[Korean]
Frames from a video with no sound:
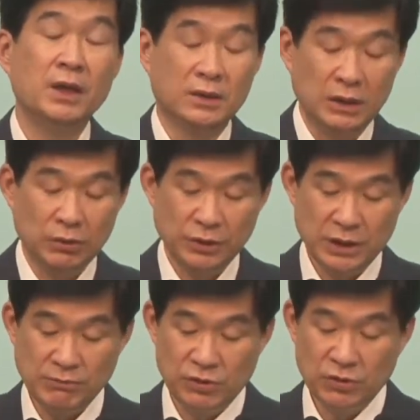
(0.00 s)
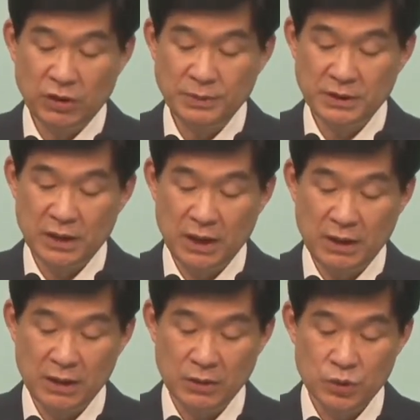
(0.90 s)
그리고는 이
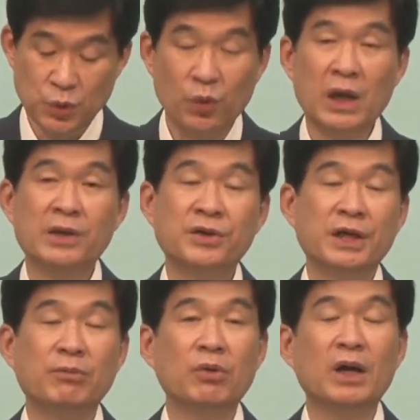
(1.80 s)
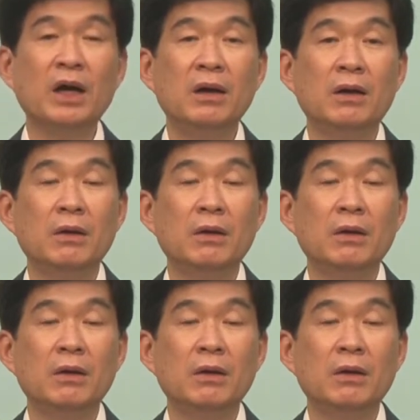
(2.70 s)
물컵신에 좋아하는 게 뭘까?